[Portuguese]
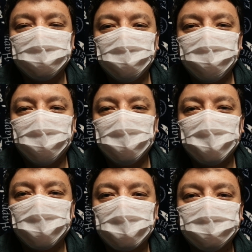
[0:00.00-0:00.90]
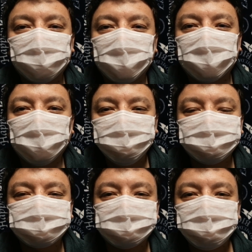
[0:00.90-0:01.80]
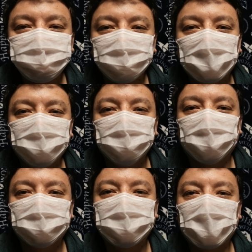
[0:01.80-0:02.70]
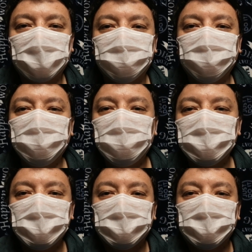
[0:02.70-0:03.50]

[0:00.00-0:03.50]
E a gente foi lá agora no hospital, aqui no Rotaca Biwin,